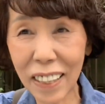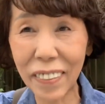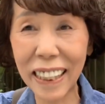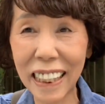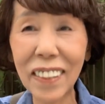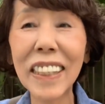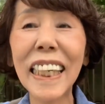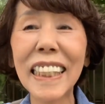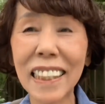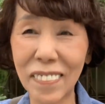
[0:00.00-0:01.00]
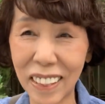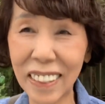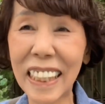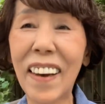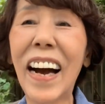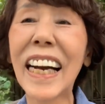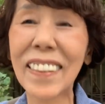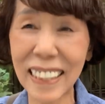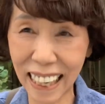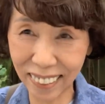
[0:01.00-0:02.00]
様に強制するものでは
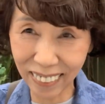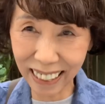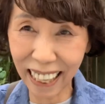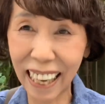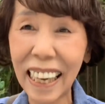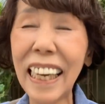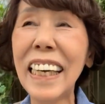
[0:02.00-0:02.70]
ございません。